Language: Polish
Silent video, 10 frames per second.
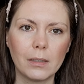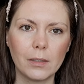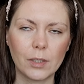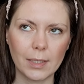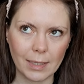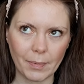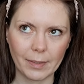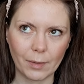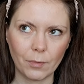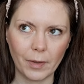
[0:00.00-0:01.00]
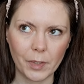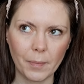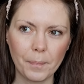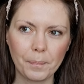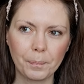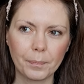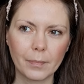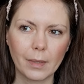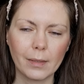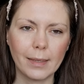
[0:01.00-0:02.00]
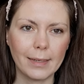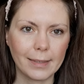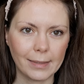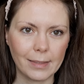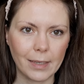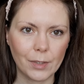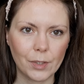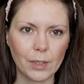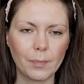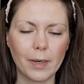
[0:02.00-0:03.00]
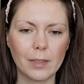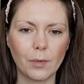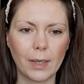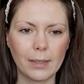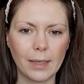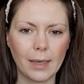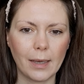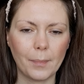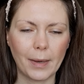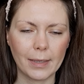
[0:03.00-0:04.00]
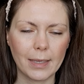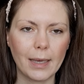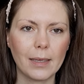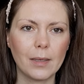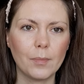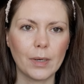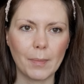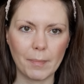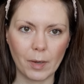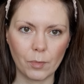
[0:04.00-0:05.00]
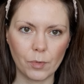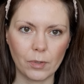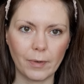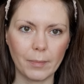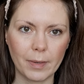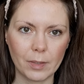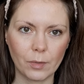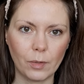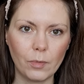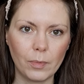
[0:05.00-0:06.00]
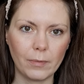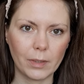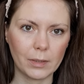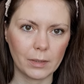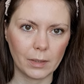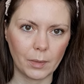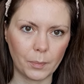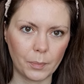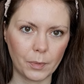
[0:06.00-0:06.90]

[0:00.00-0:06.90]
niż ten zapach, tak uważam. Delikatniejszy, bardzo ładnie pachnie i moja mama go używa i bardzo go lubię, więc y,